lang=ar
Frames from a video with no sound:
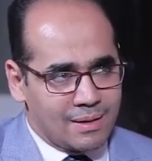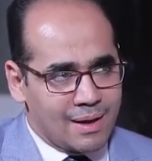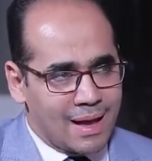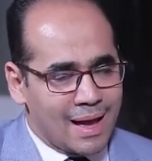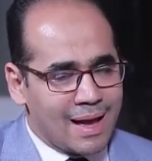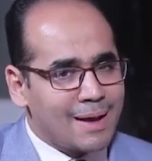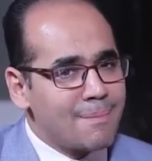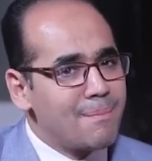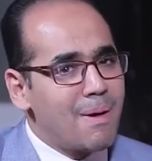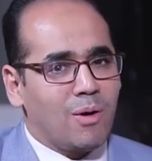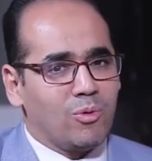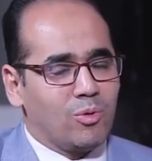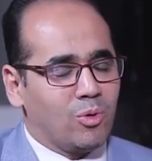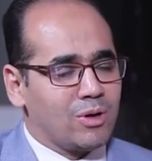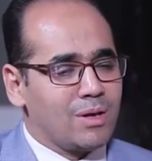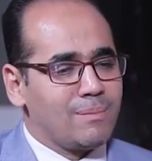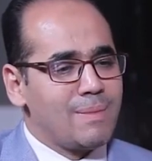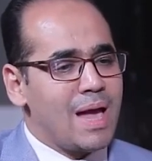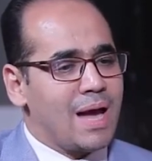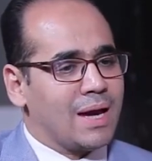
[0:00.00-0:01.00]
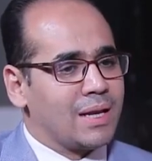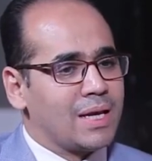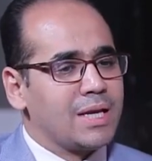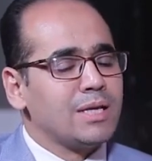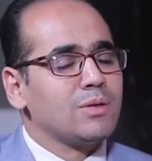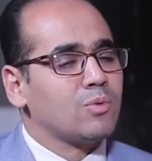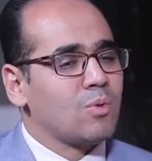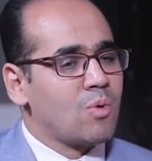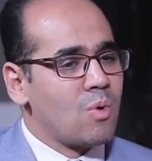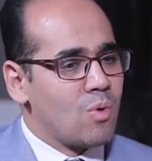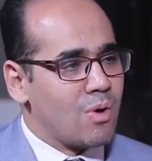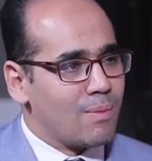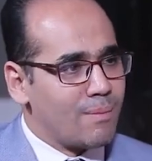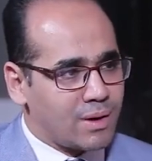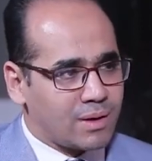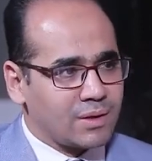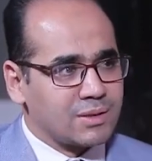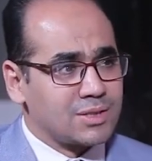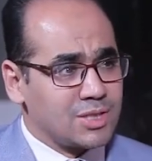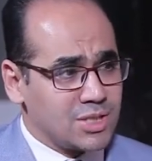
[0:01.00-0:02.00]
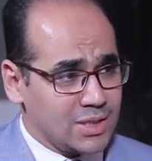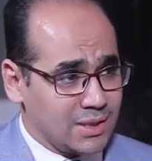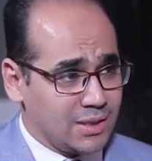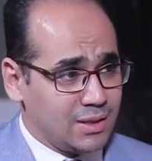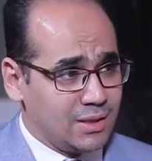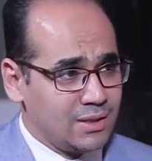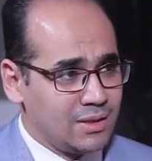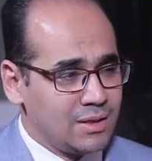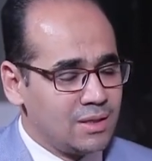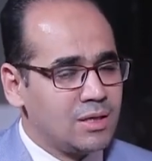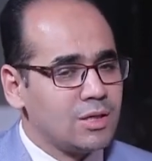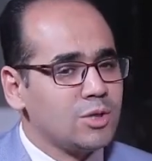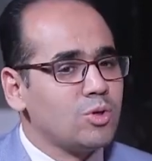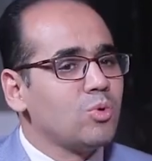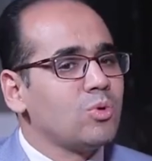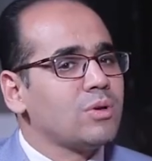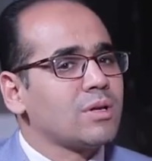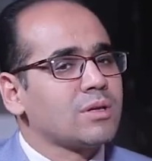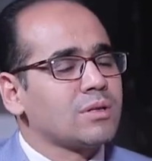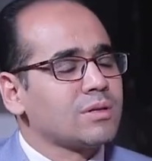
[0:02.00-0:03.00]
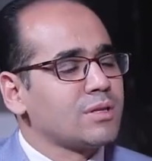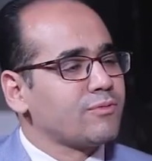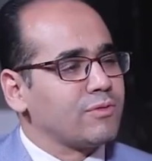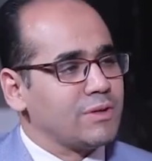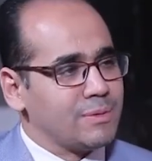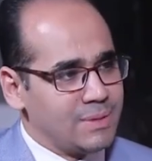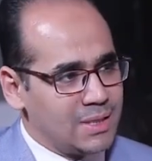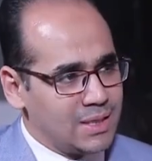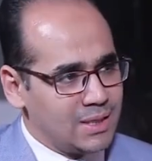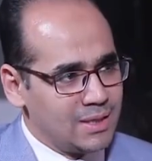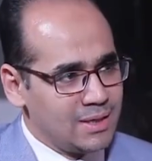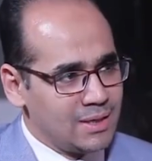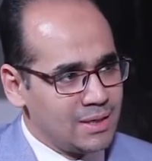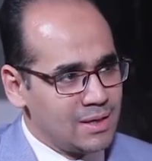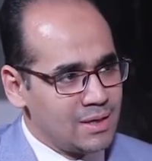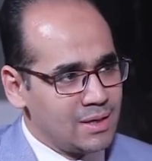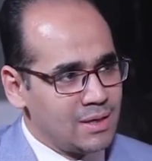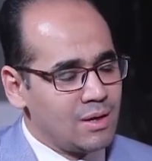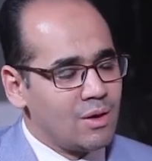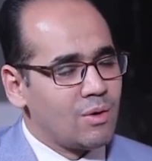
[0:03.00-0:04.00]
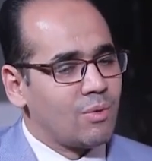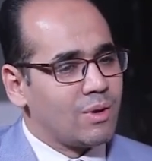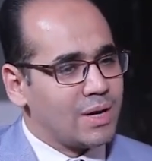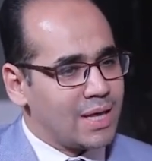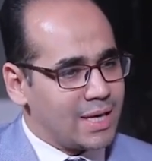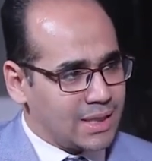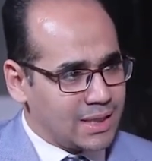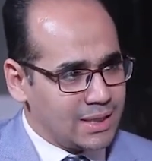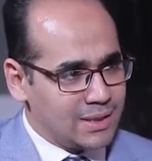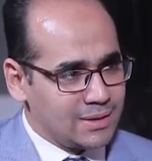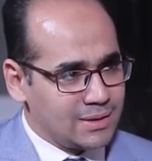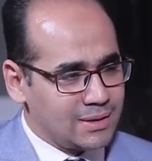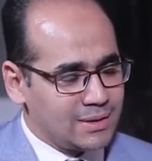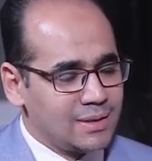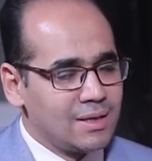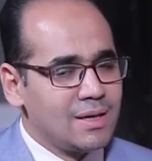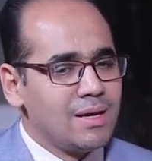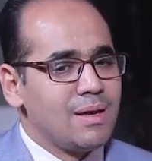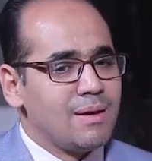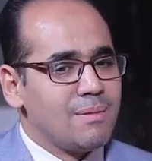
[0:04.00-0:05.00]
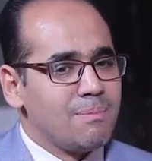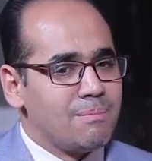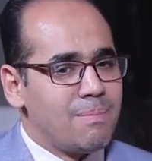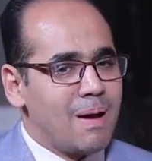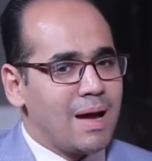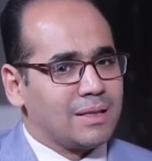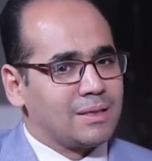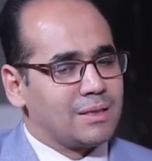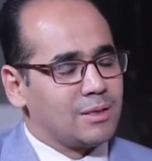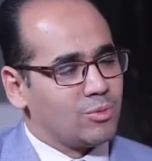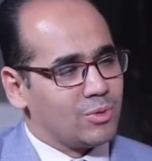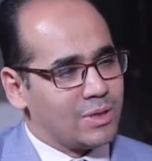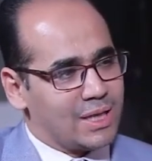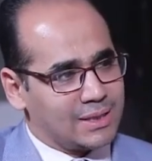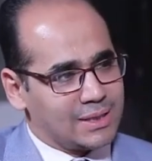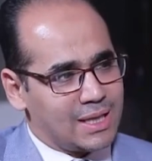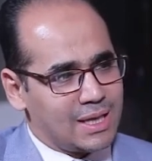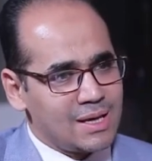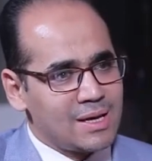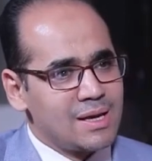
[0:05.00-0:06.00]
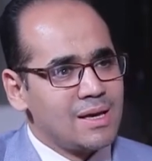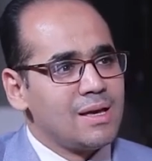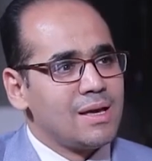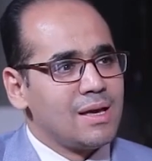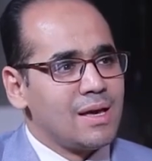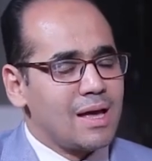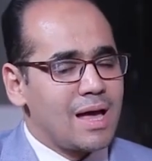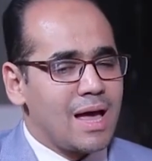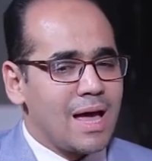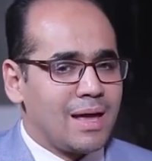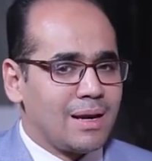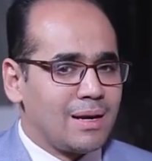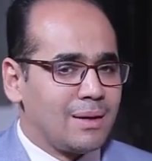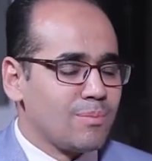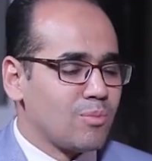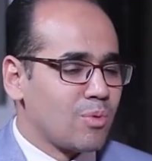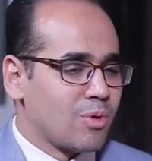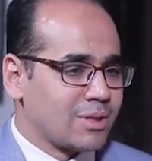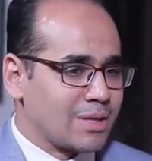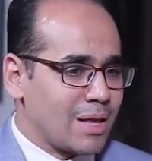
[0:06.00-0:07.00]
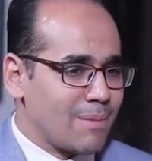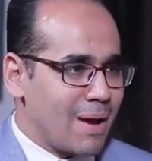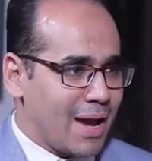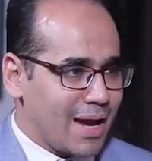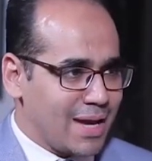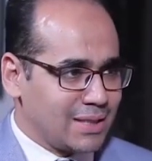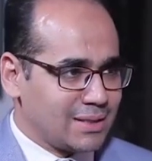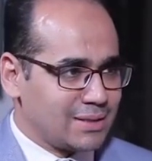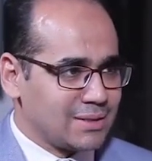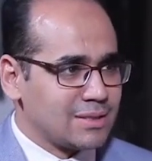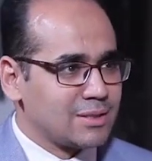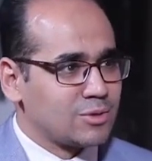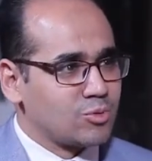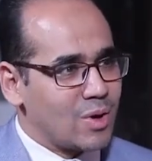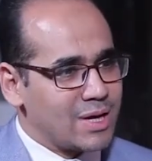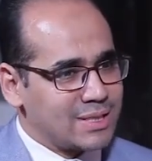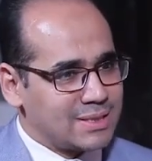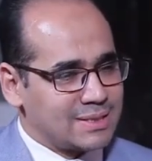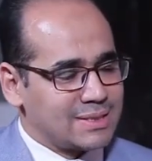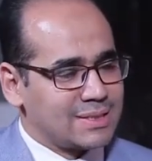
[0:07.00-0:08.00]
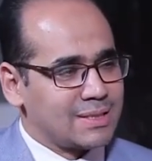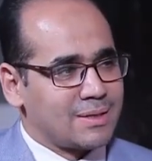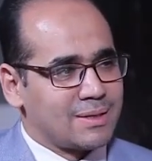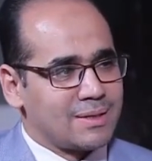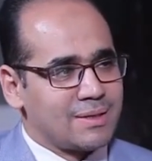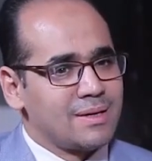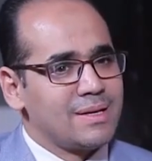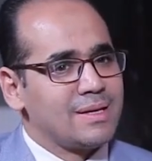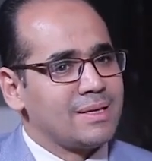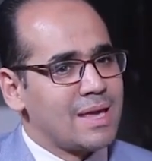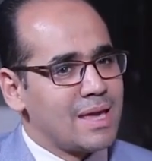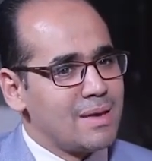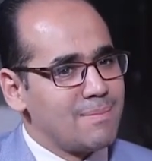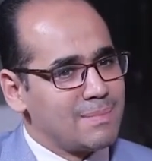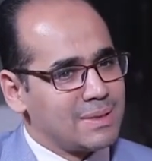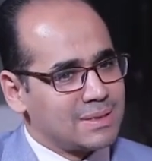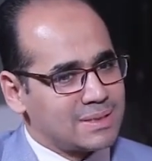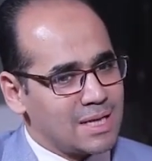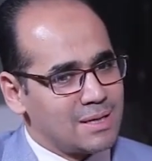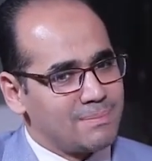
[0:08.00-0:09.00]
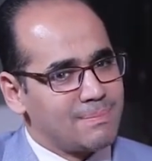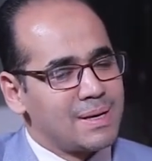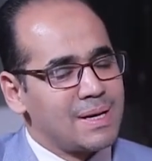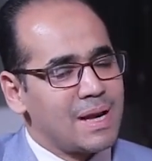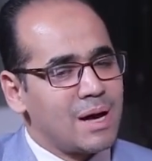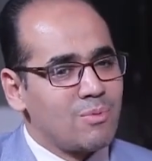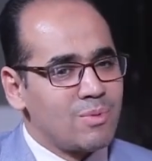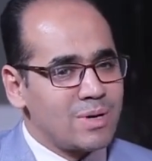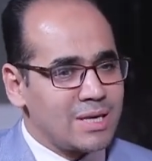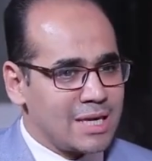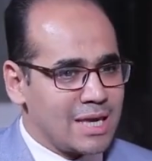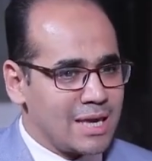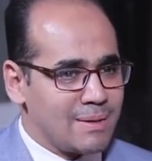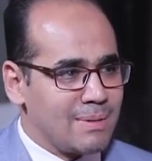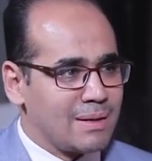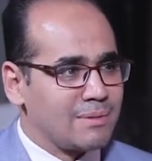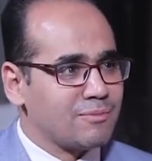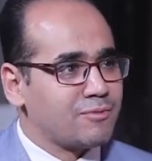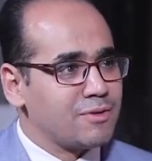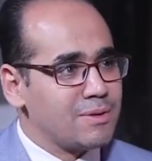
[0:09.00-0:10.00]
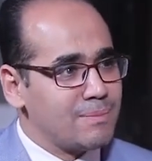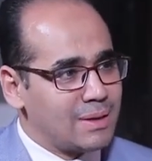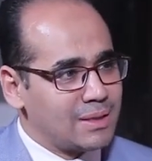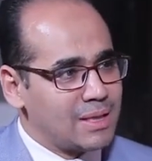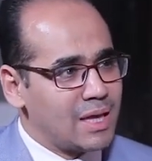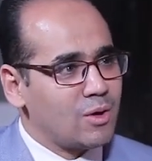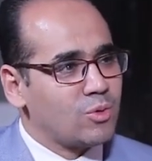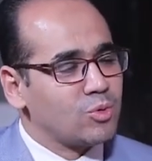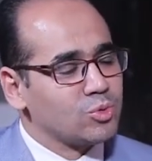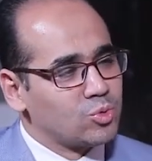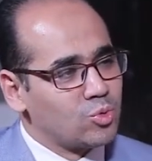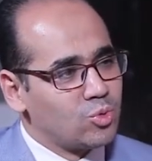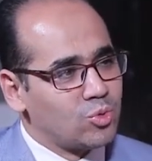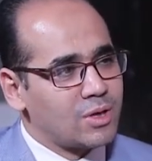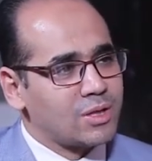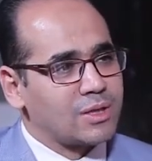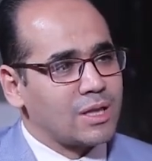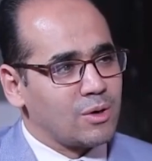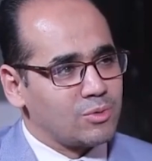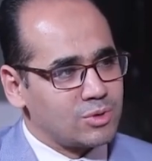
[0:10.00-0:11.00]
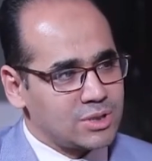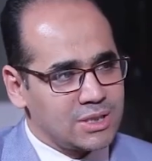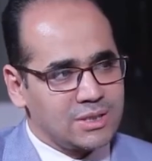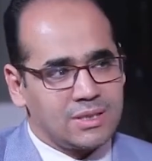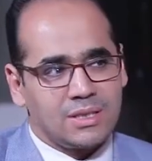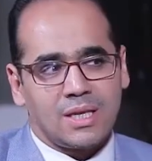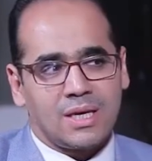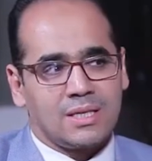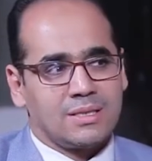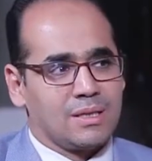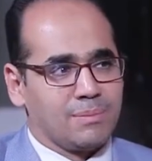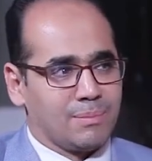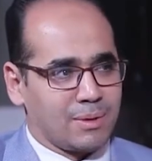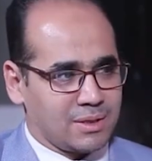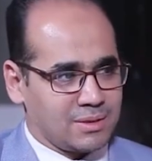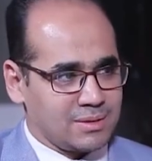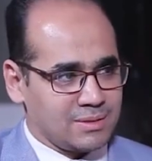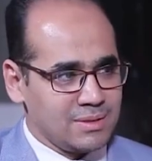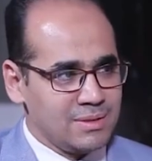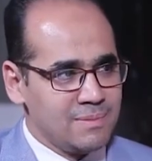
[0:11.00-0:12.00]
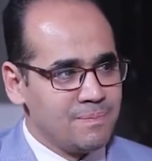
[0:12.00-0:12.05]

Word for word: اجمعوا العلماء على انه هو مرض جيني يولد الطفل به ولكن بعد الولاده المجتمعات تؤثر يا اما سلبا او ايجابا في مدى خطوره او شده هذا المرض